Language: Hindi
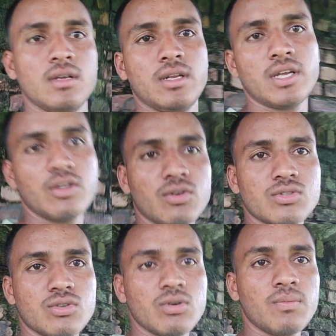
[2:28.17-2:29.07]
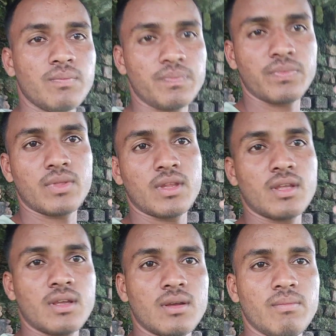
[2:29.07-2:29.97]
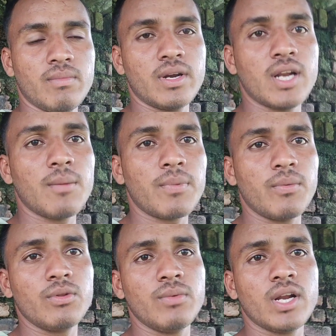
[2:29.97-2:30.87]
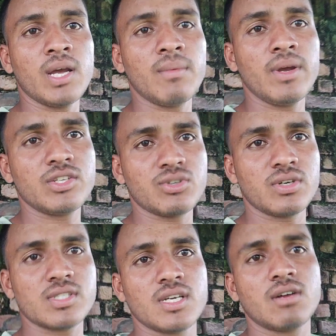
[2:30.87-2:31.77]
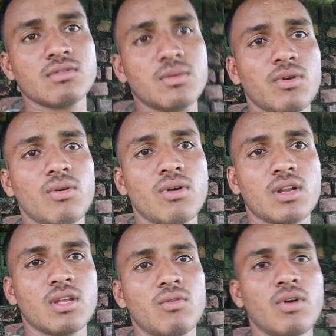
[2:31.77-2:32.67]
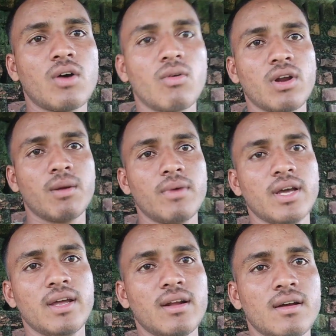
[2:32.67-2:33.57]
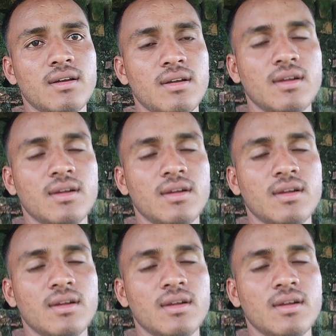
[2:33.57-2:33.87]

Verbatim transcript: ठीक है दोस्तों मेरा नाम प्रमोद मीणा है मैं एक छोटे से गांव से बिलोंग करता हूं गांव का नाम डायरा है